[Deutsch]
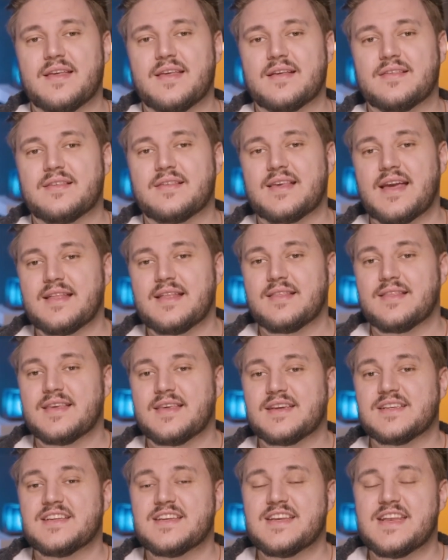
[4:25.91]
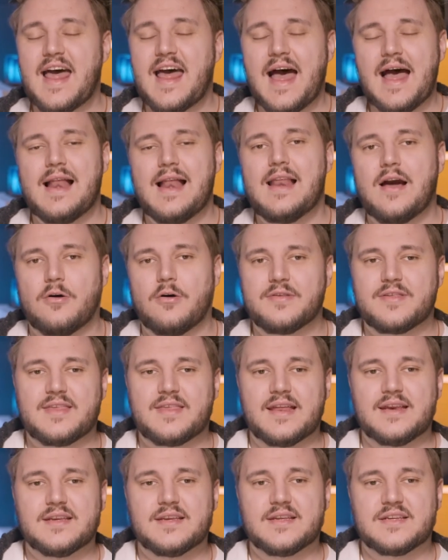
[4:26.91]
dass es ein Signal
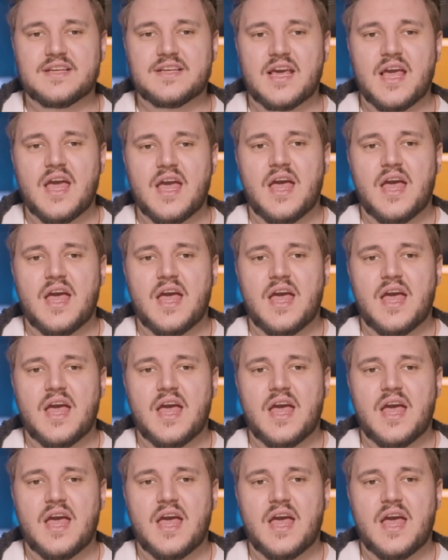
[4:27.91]
aussendet,